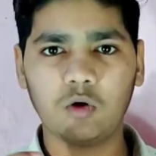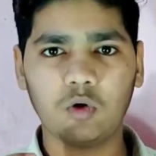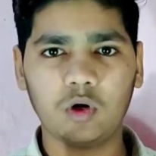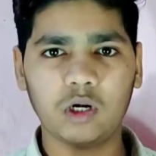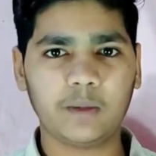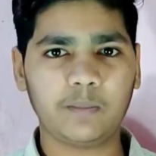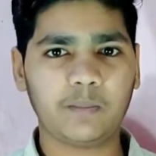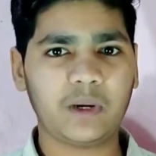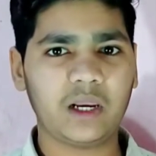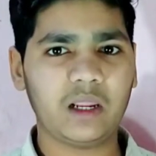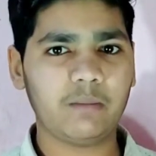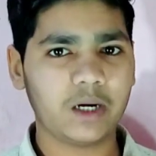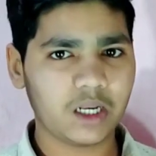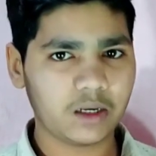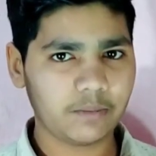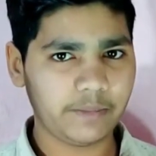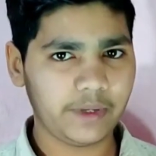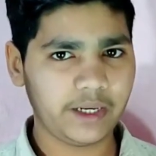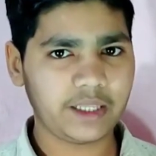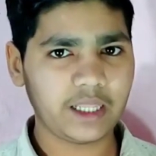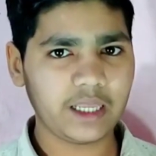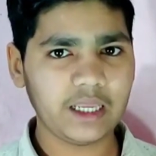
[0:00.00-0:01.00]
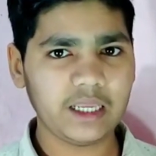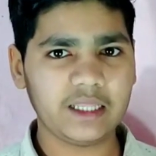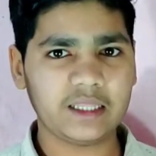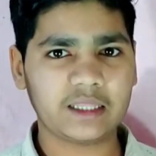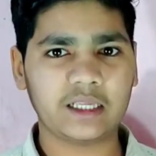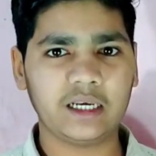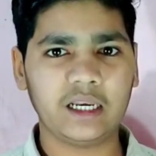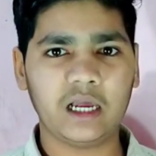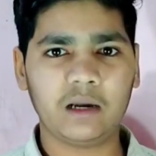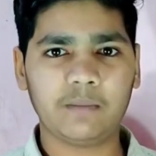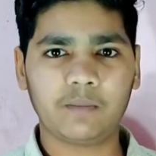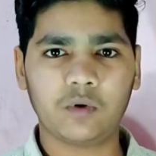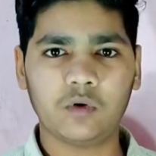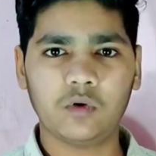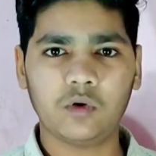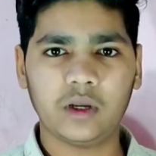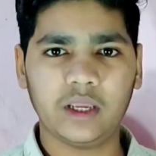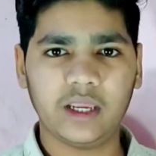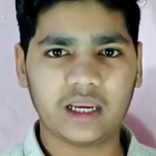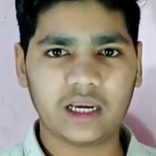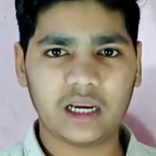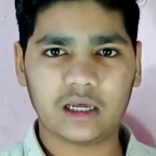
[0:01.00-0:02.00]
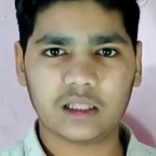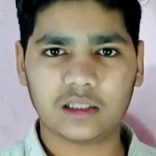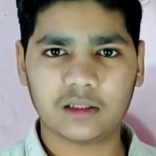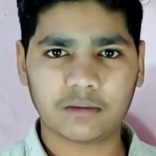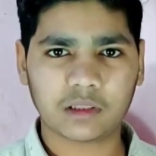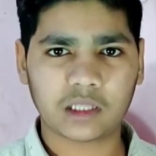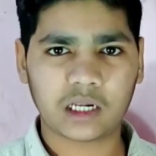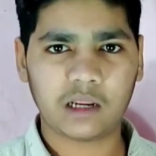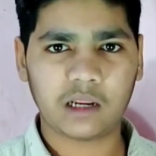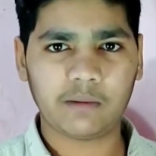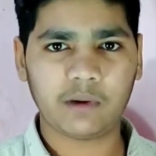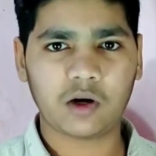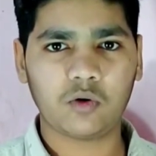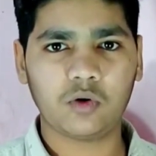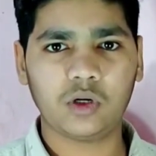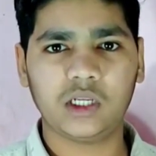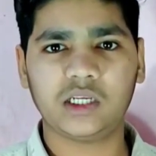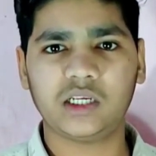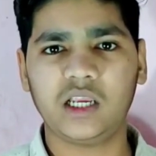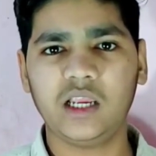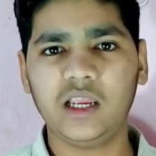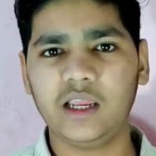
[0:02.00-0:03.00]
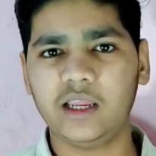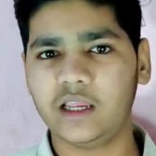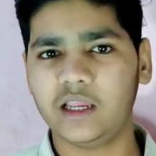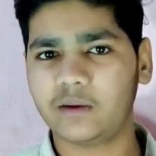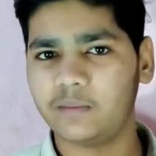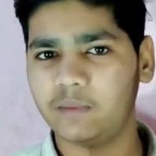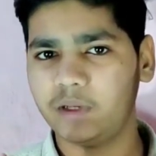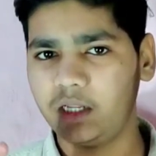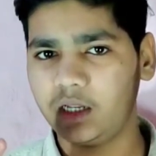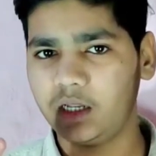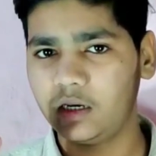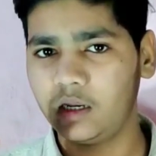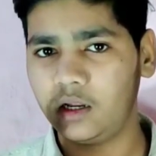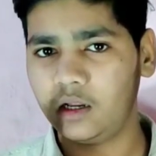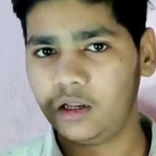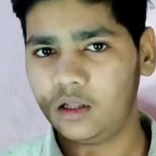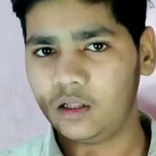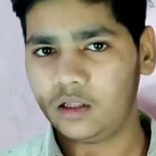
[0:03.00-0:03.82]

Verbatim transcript: गोल्डन प्ले बटन मिलता है इसके लिए आपको एक लाख सब्सक्राइबर होने चाहिए एक मिलियन